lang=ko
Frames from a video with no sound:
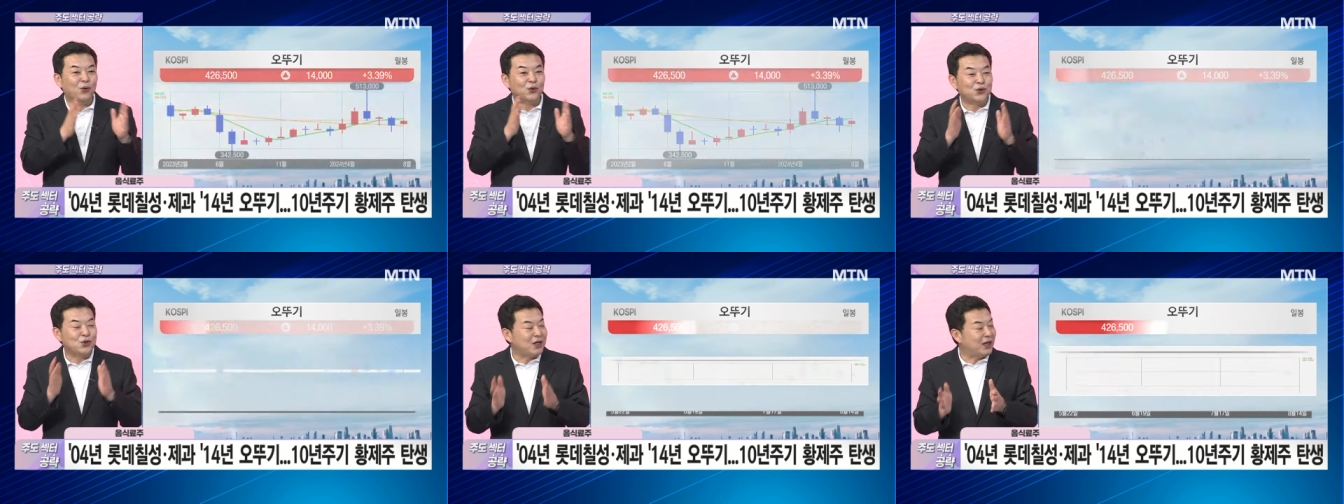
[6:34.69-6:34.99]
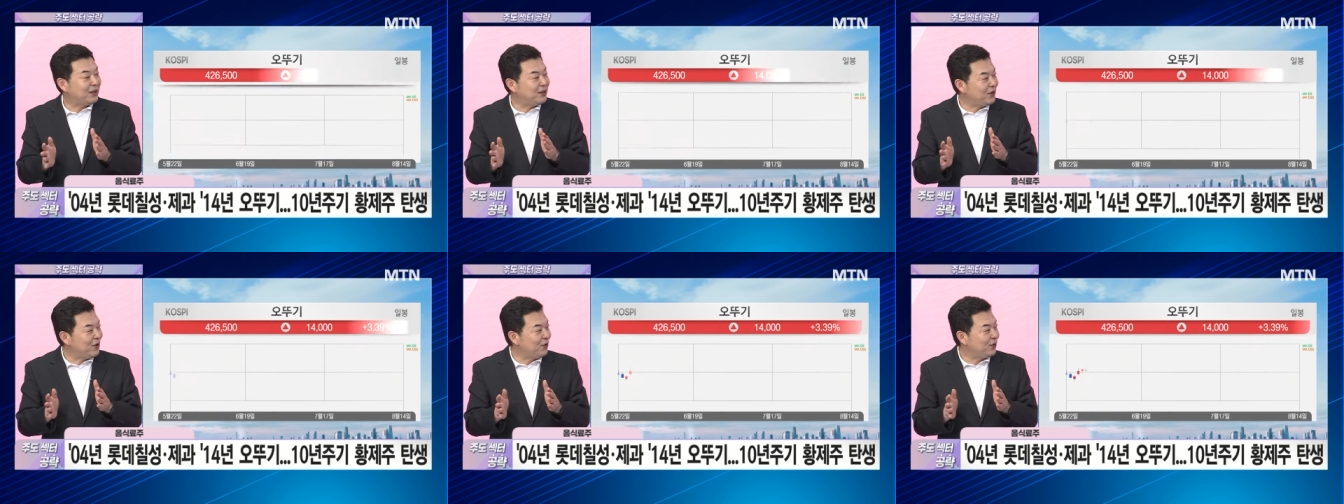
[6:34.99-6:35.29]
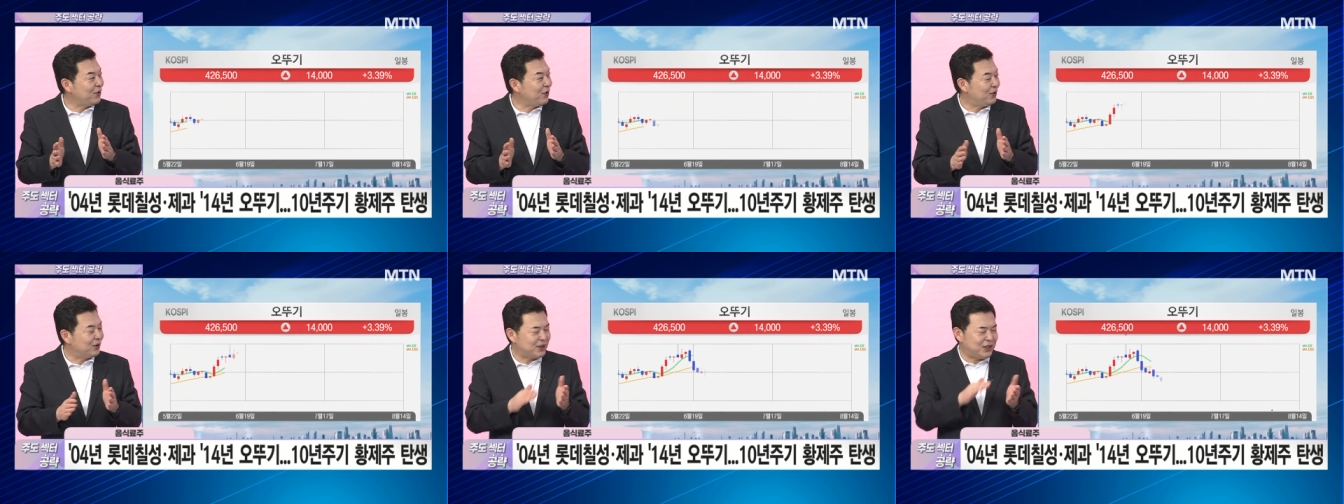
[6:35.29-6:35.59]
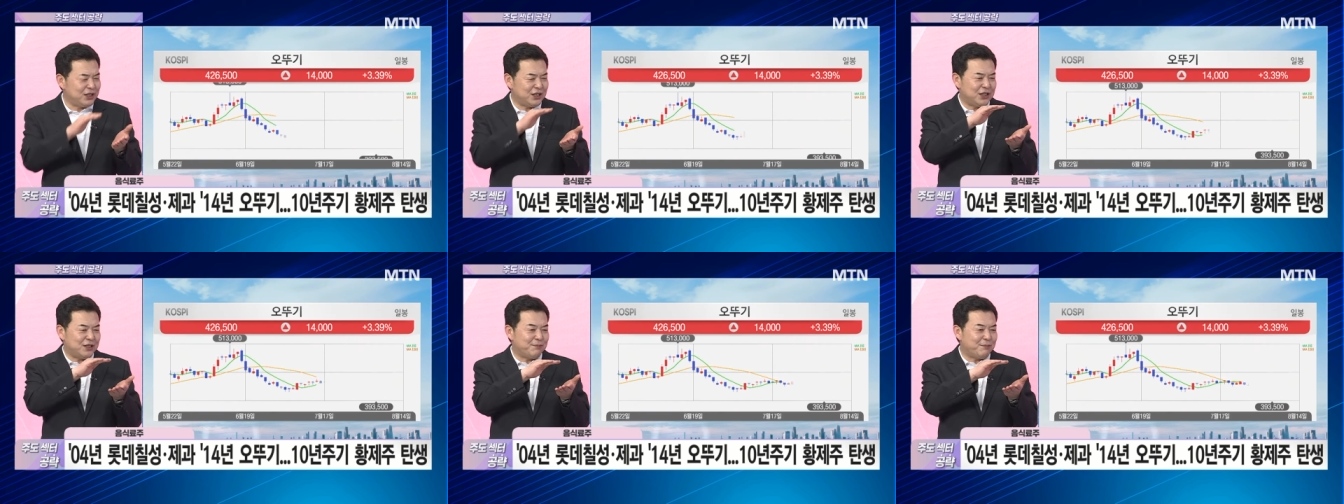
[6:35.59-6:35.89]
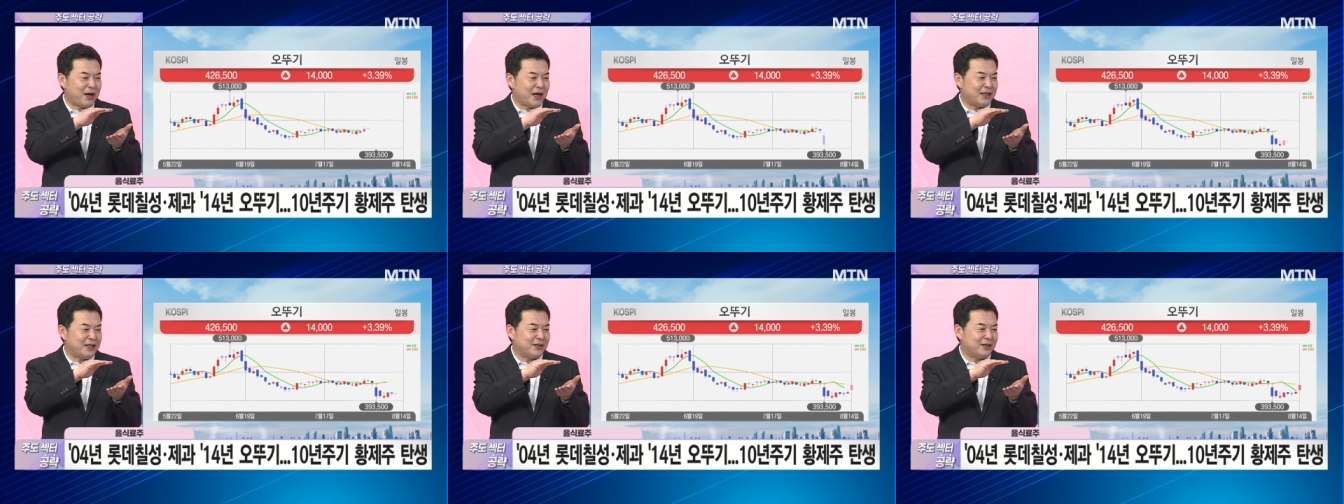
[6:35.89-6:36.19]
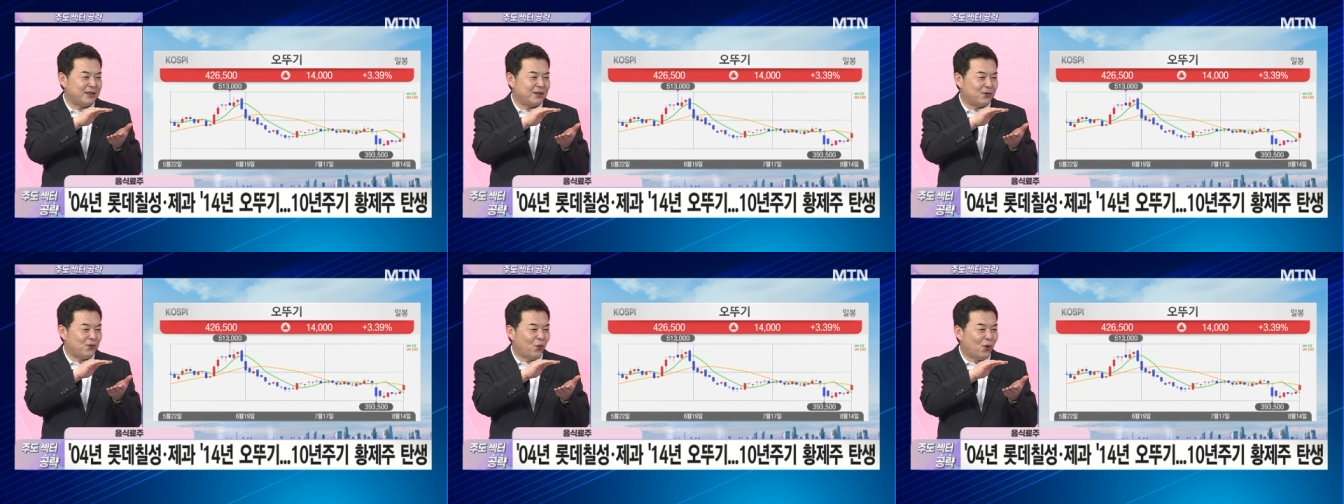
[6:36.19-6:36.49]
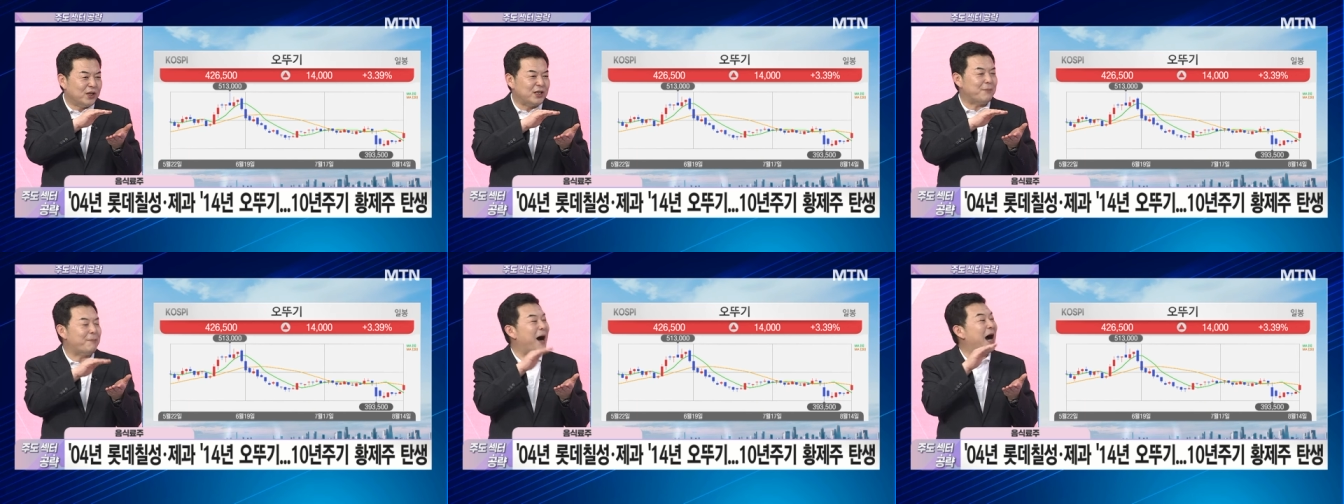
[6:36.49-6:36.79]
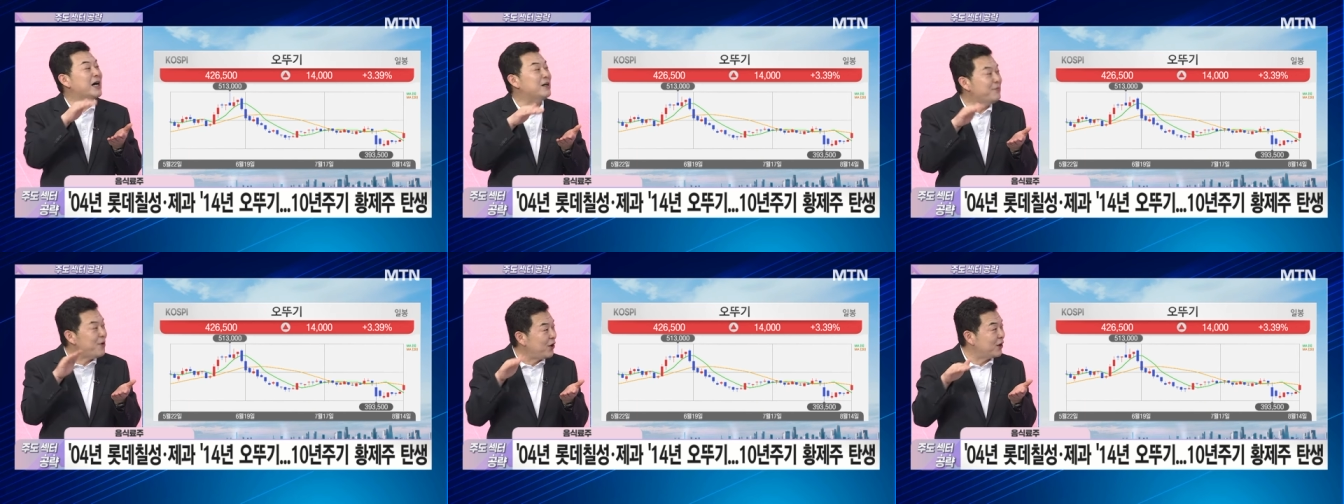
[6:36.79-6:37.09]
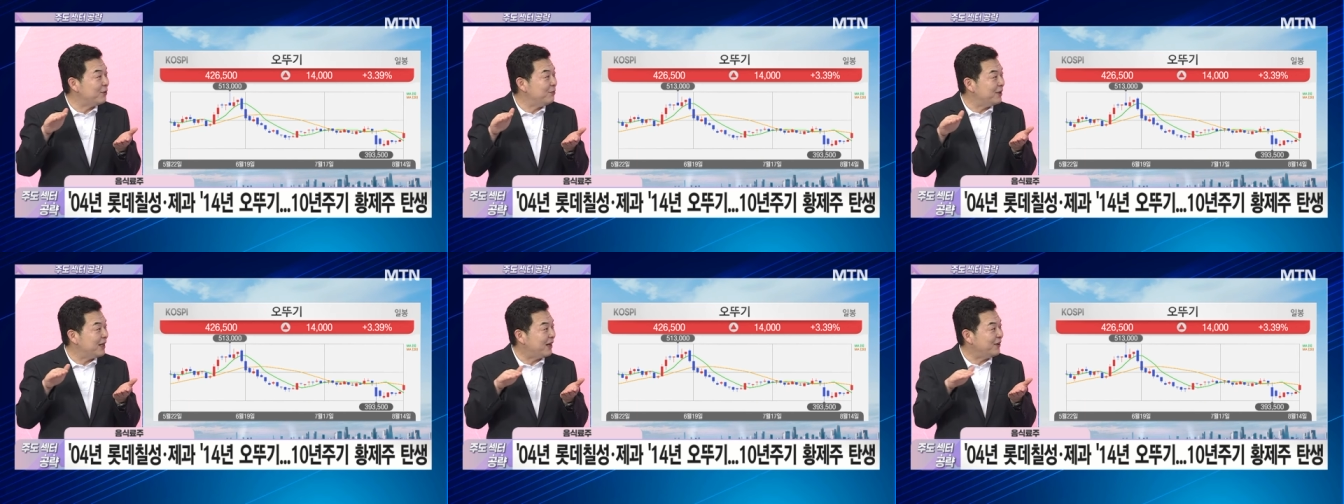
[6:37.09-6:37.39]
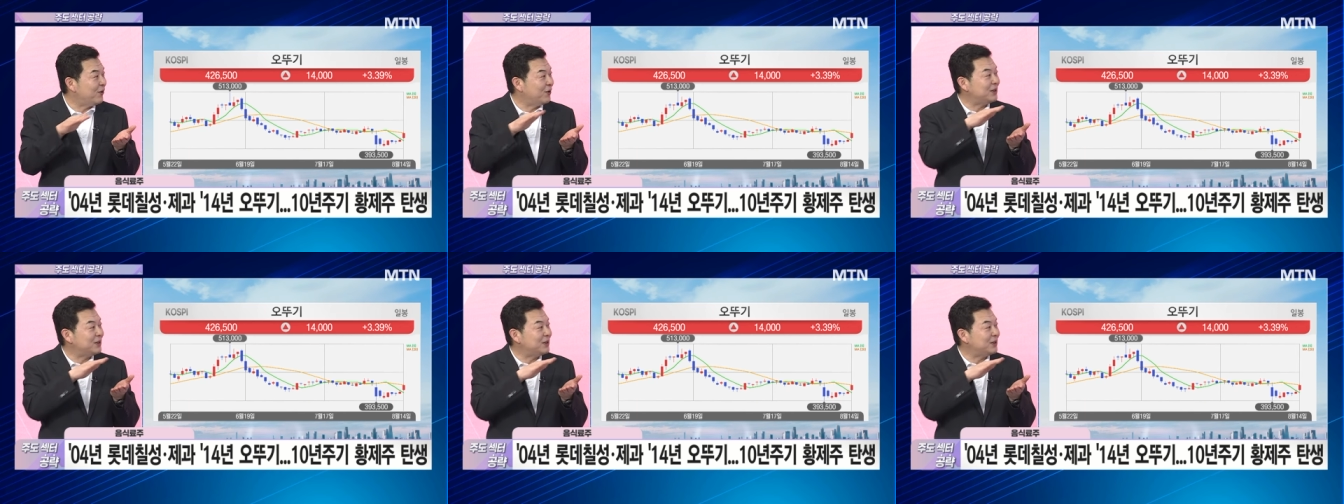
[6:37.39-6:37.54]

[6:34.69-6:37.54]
오뚜기 같은 경우에도 70만 원이 마흡역입니다.